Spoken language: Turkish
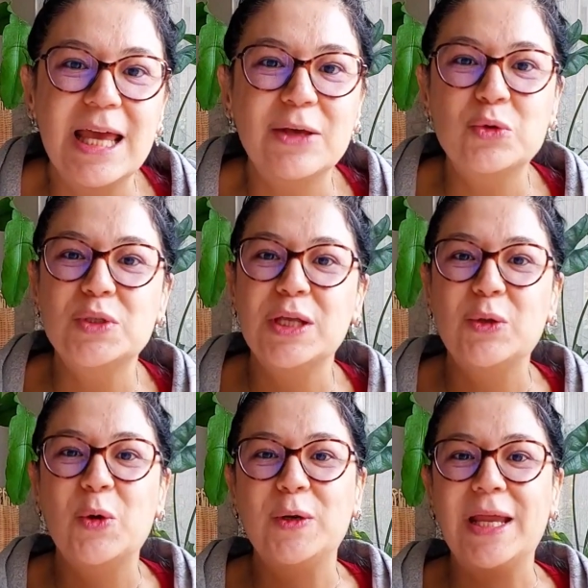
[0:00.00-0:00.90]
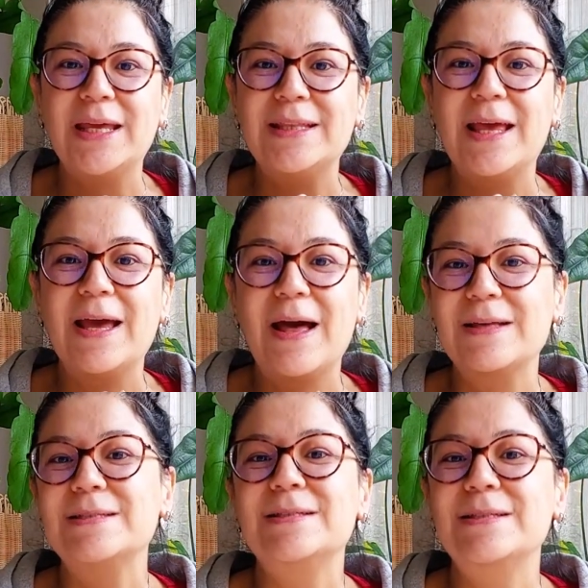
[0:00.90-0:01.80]
En güzel örnek ne?
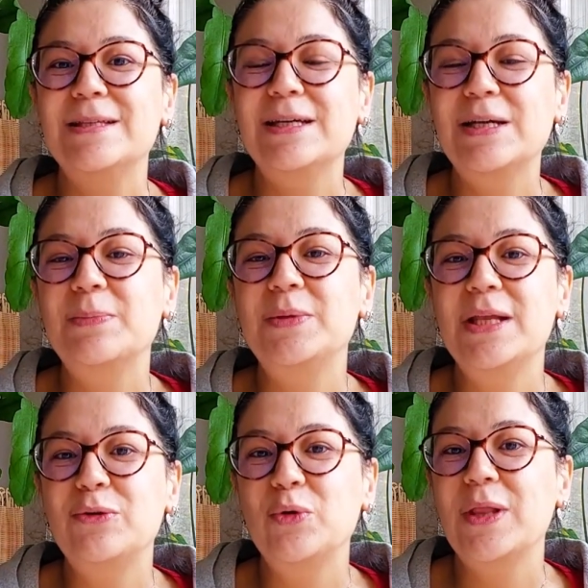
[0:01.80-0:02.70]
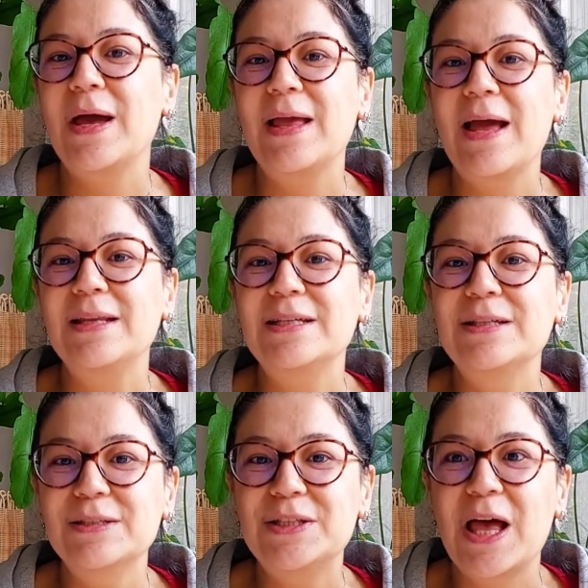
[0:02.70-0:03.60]
Aslında kapiler olay yani
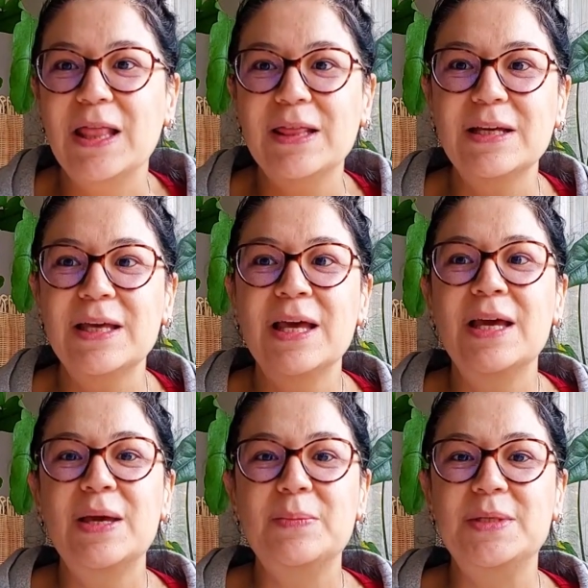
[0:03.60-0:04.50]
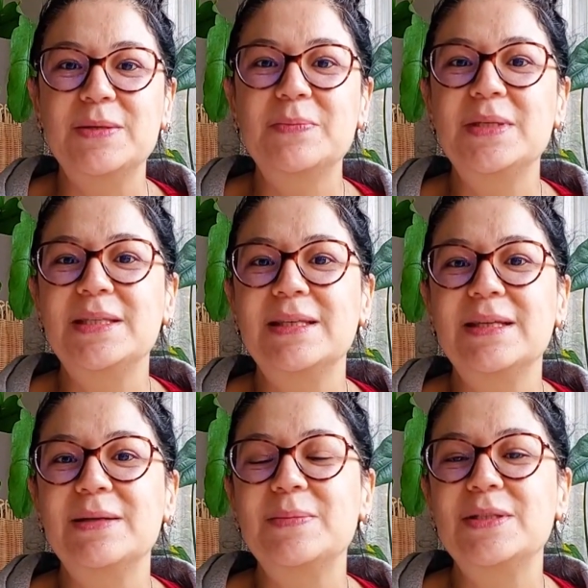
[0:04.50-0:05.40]
kılcallık bizim
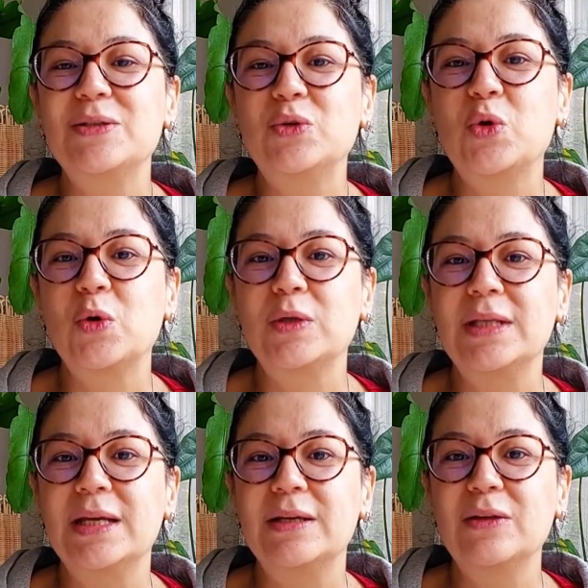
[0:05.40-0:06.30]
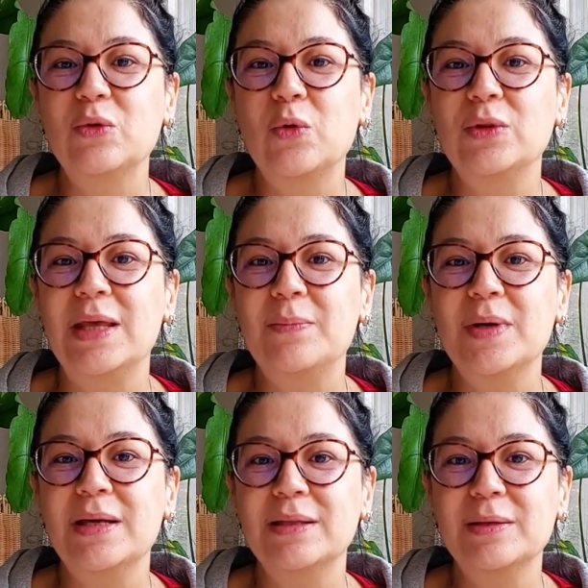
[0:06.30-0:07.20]
bitkilerimizin köklerinin o
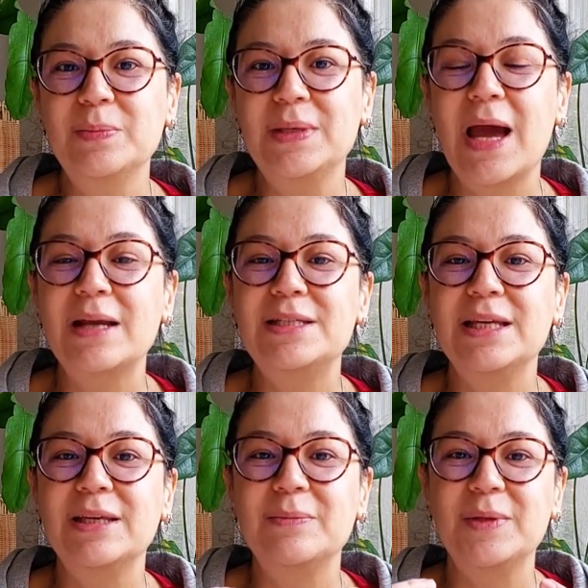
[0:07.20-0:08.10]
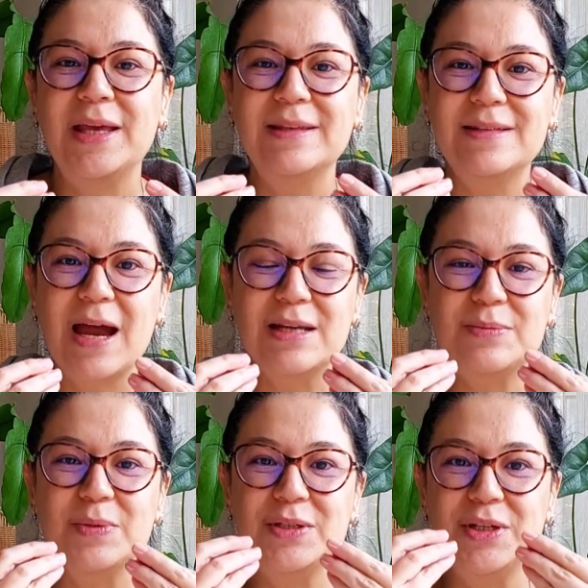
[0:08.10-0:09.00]
nemi alıp yer çekimine
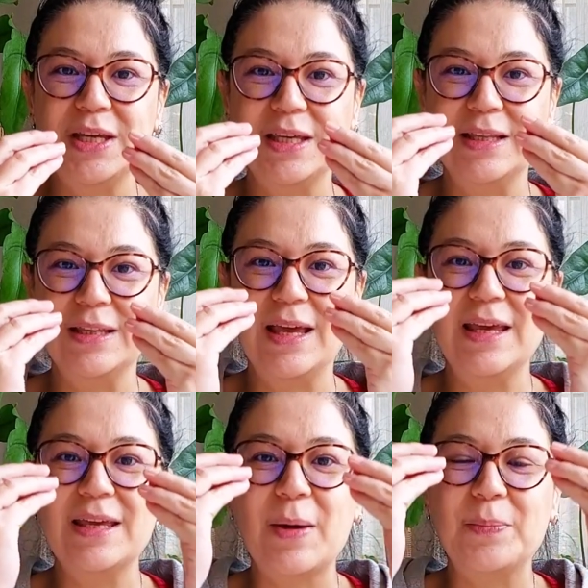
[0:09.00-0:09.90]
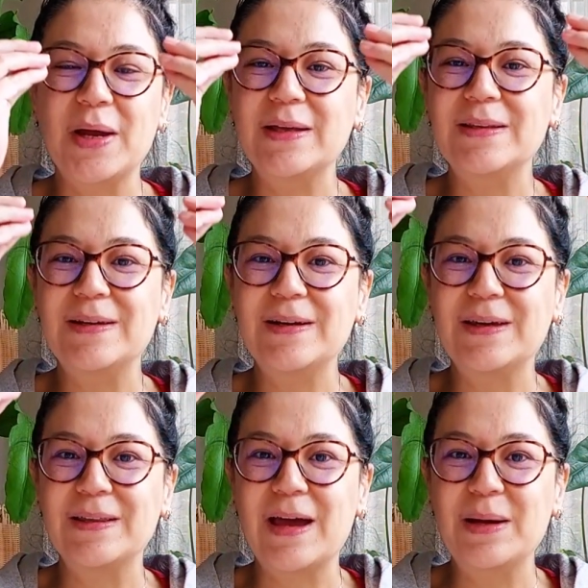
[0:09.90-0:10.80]
ters bir şekilde yapraklara
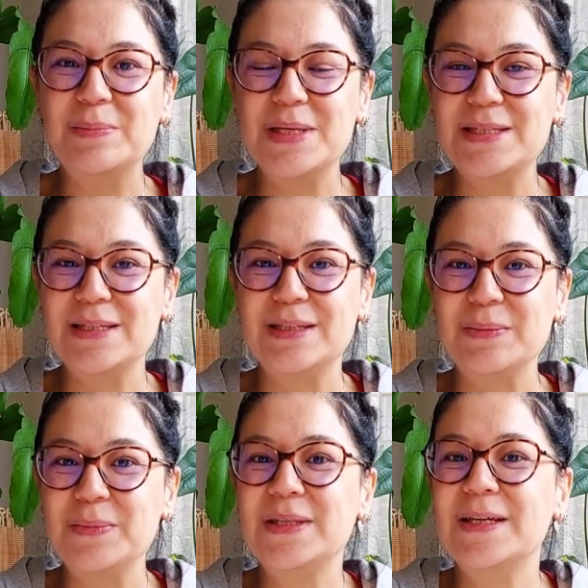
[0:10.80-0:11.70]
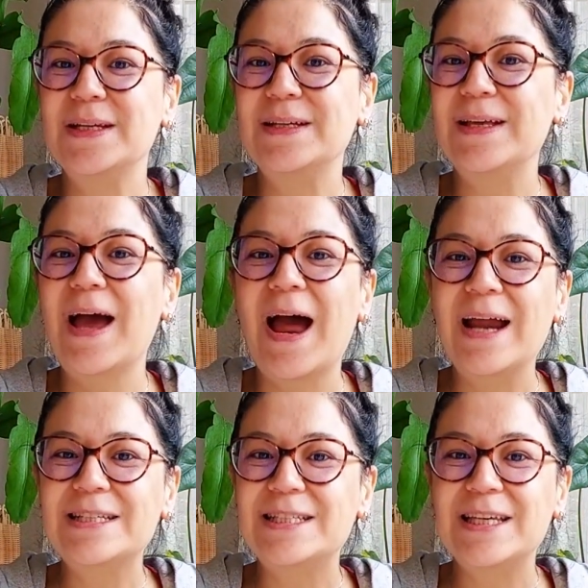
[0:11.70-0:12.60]
kadar besini, minerali,
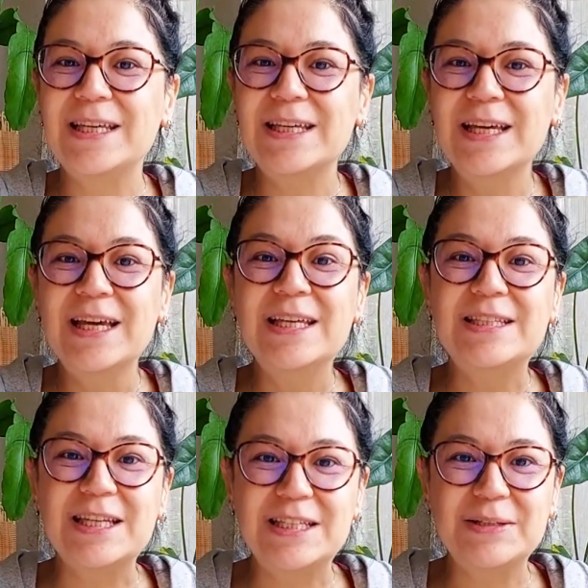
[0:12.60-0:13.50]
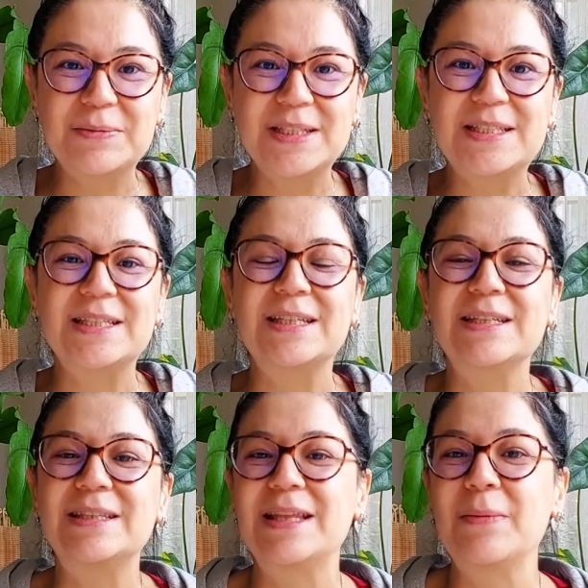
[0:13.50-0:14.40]
her şeyi taşıması
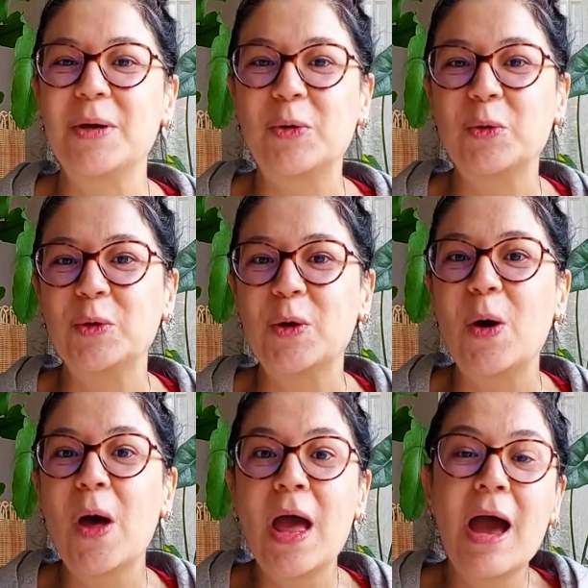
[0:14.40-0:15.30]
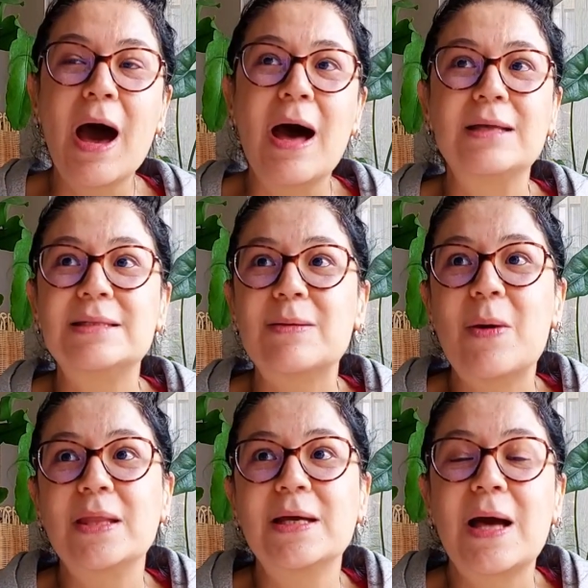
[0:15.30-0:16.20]
demek oluyor. Aynı
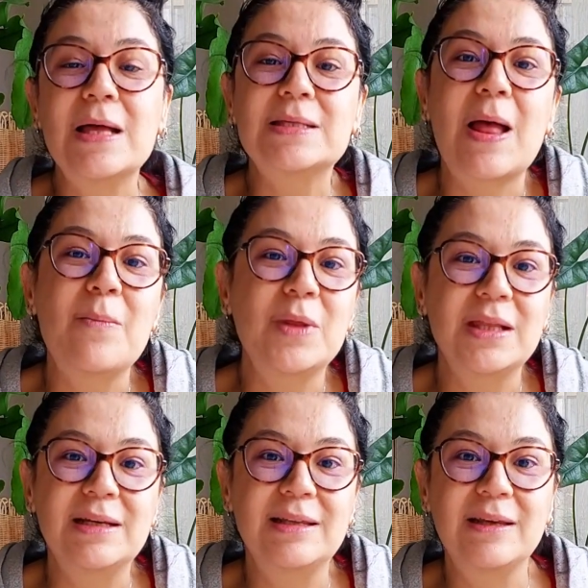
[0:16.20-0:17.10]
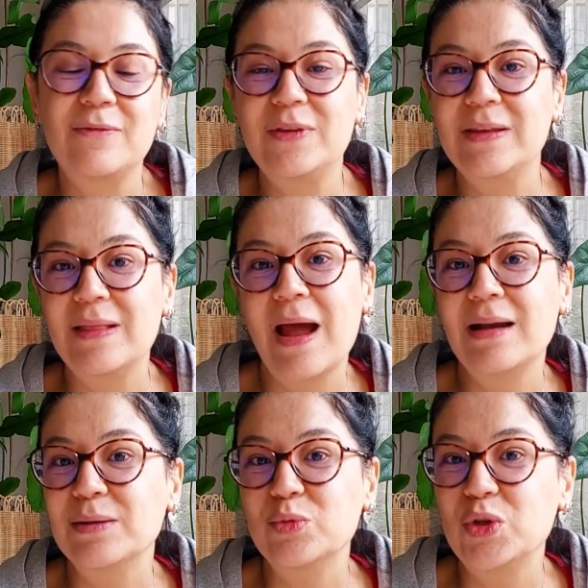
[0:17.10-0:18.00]
zamanda gaz lambalarındaki
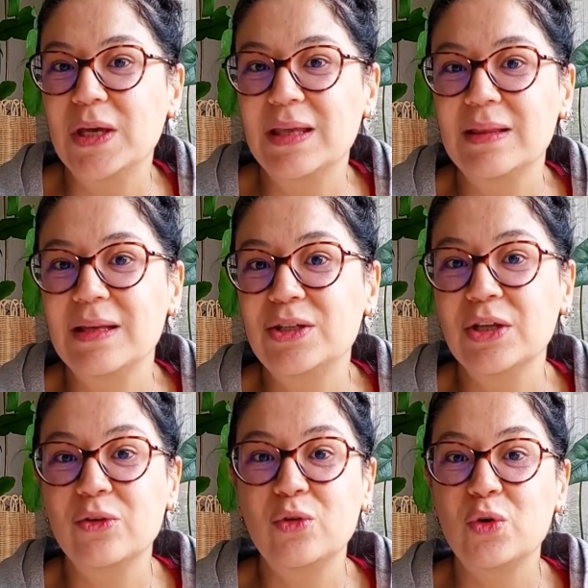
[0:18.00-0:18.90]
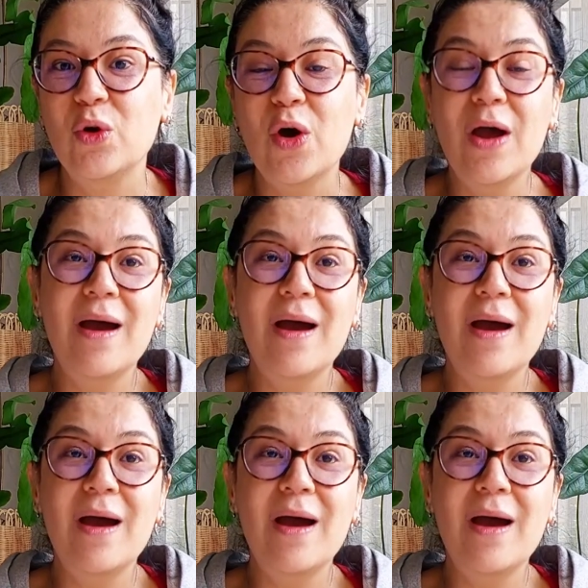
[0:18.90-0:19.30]
fitiller de bu şekilde çalışıyor.